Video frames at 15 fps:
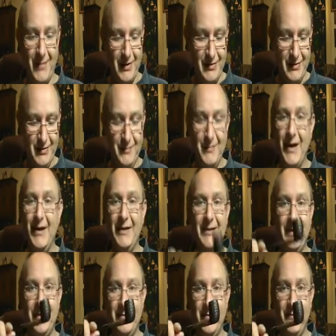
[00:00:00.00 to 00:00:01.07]
Es ist mir ein
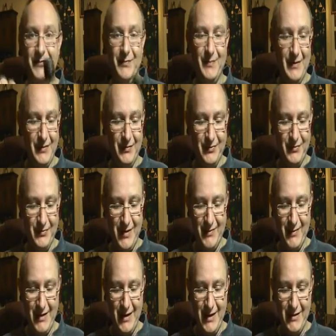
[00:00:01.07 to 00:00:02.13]
Rätsel, wie man aus so
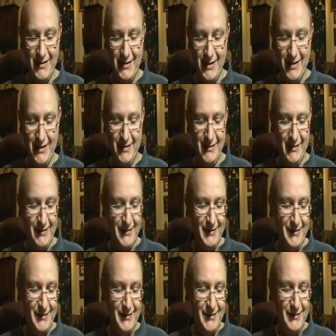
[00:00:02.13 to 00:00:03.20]
einem kleinen Teil
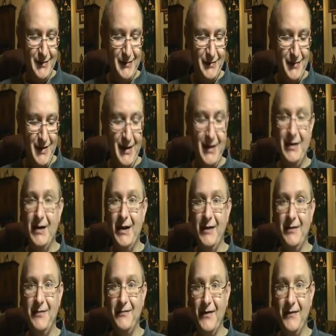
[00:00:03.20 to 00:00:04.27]
so ein
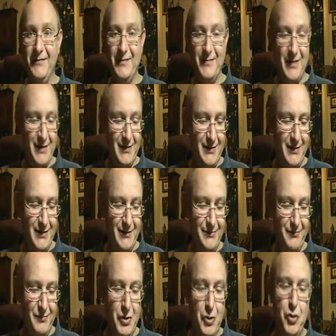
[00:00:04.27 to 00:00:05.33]
geniales Pfeifchen machen
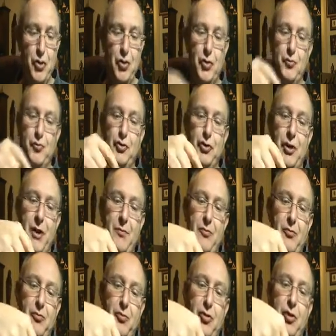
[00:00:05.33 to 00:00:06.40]
kann. Mit
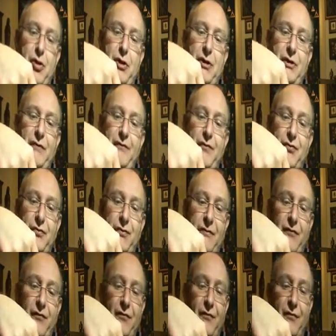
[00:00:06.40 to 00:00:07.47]
einem relativ
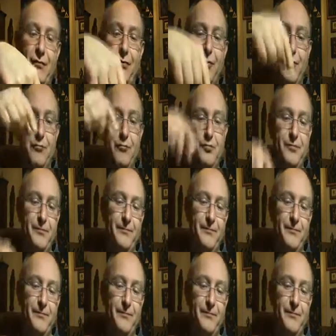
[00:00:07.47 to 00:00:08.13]
großen Füllvolumen.